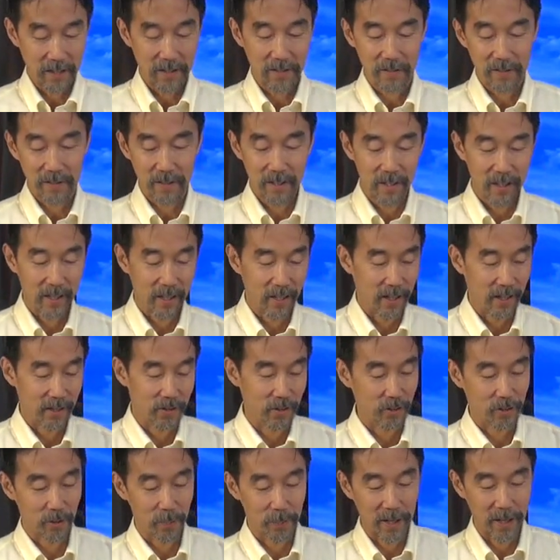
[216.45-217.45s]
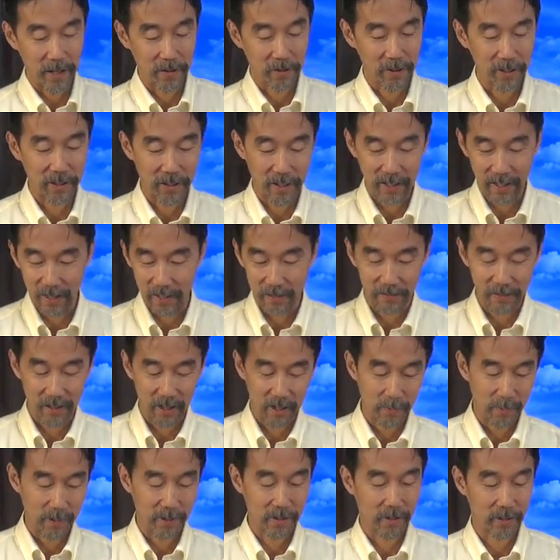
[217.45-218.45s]
はい、えー、ちょっと前置きが長
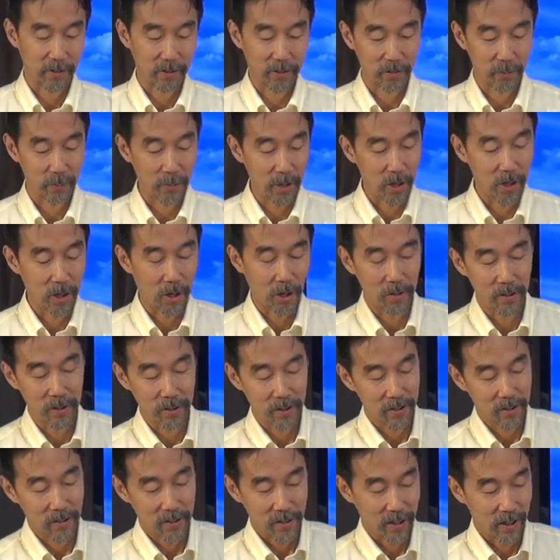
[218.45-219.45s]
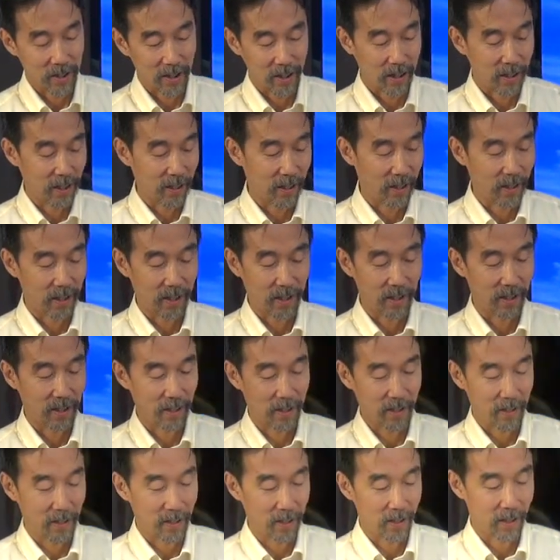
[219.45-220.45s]
くなりましたけども、
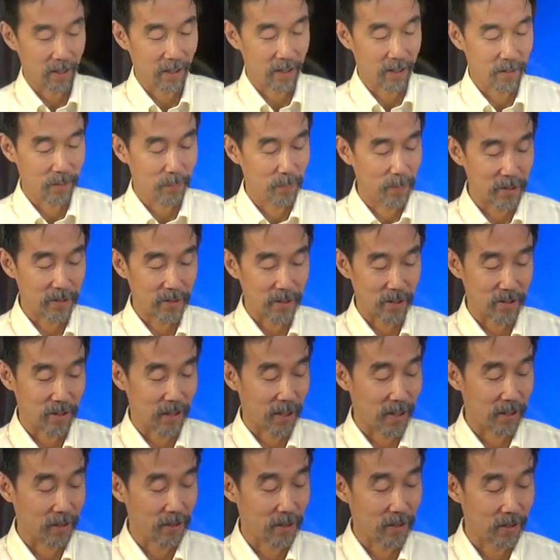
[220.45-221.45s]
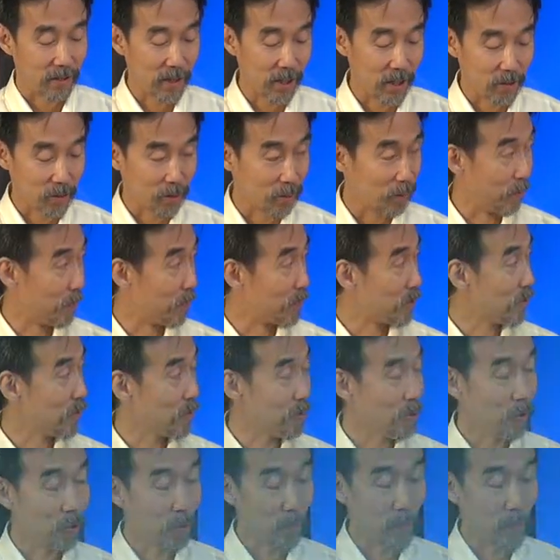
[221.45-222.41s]
えー、メッセージに入っていきたいと思いま